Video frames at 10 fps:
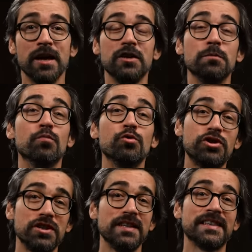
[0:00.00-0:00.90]
I
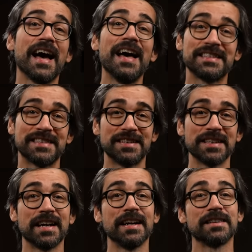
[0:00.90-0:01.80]
musi ta
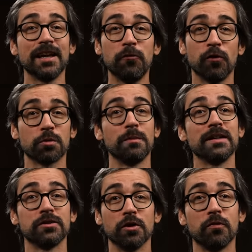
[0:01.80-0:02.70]
estetyka, ta
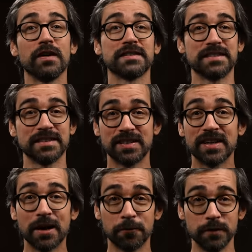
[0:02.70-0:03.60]
forma do Was
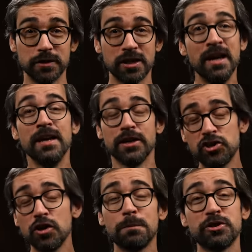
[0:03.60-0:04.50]
trafić.
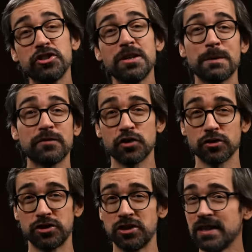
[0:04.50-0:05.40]
Jeśli obejrzycie pierwszy
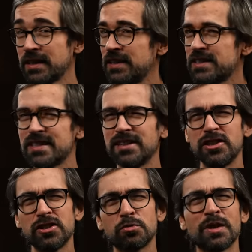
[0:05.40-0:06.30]
odcinek i nie
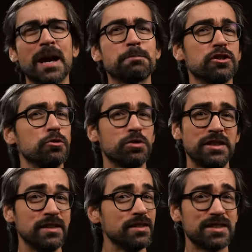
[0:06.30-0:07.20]
znajdziecie tutaj
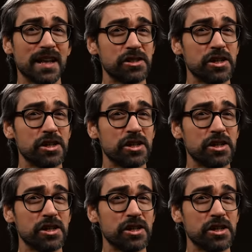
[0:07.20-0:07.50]
absolutnie nic dla